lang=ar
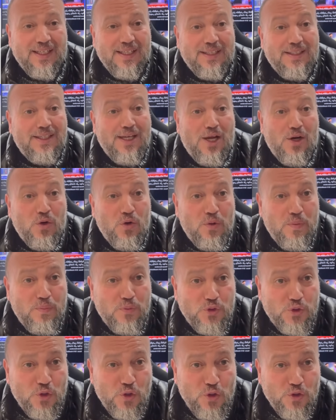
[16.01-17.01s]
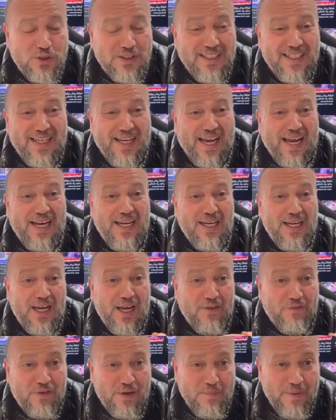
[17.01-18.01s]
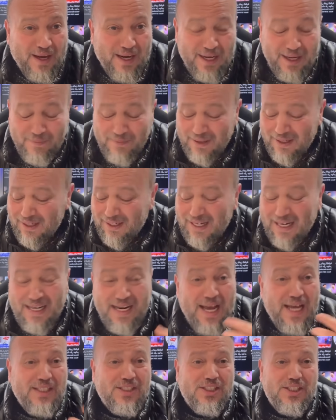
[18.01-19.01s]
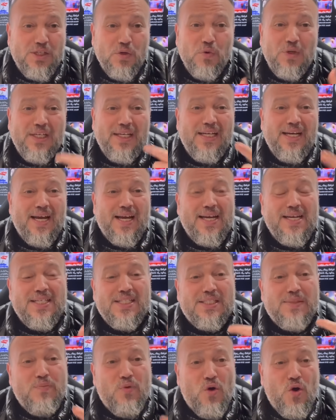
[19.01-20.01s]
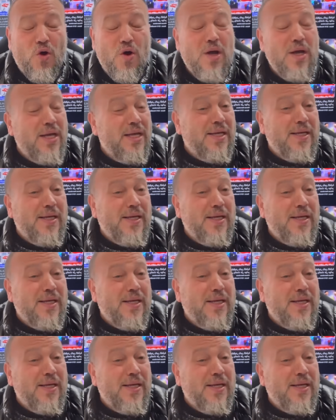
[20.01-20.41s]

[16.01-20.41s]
ديالهم بجوج يخليها في المغرب لان هذا الشيء ولينا كنسمعوه